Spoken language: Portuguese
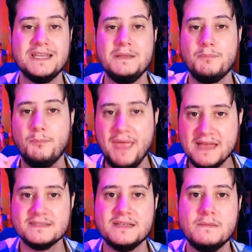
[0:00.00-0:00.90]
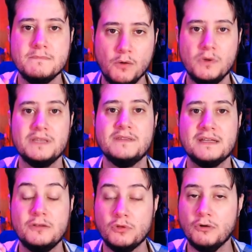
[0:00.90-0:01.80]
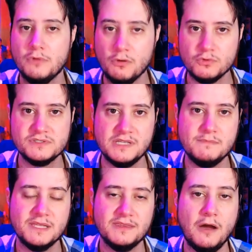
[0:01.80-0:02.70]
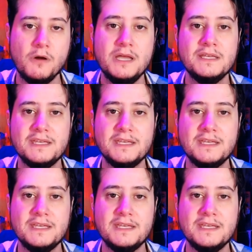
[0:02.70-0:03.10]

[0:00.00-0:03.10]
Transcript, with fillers: ele pesa a mão naquilo que eu não gostei em metal,